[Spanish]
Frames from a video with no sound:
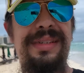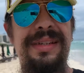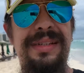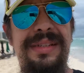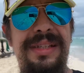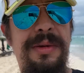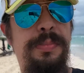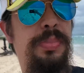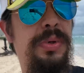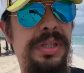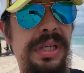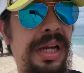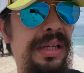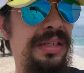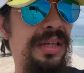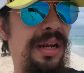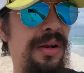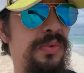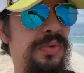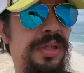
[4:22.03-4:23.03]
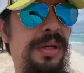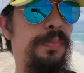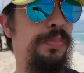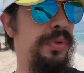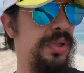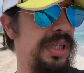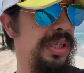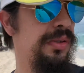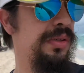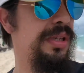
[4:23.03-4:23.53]
este, pues ya será un
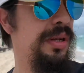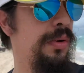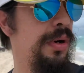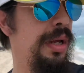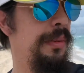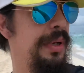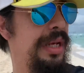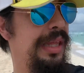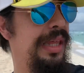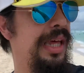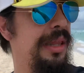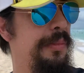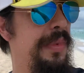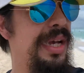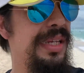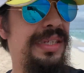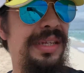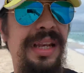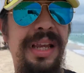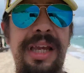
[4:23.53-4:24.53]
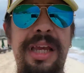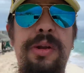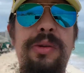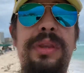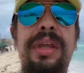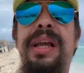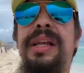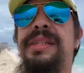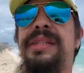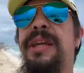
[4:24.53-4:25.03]
100%, será una habilidad más en la que no
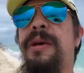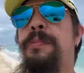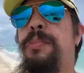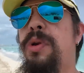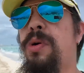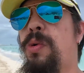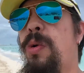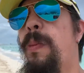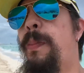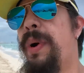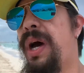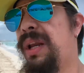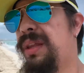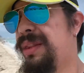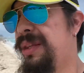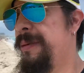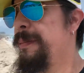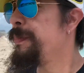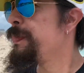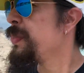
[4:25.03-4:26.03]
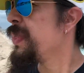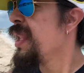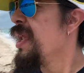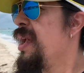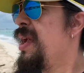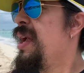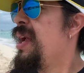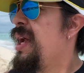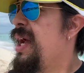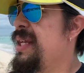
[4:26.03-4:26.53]
tengas que preocuparte.
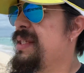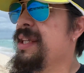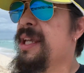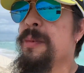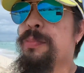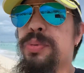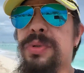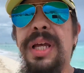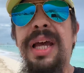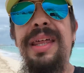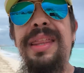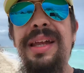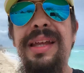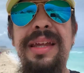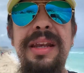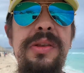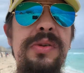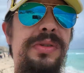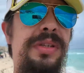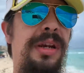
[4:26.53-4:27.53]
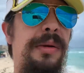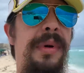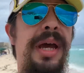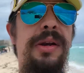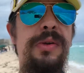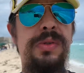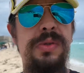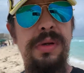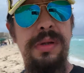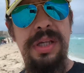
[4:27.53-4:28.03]
Así que pues nada, queridos
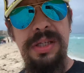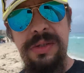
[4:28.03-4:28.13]
hermanos, creo que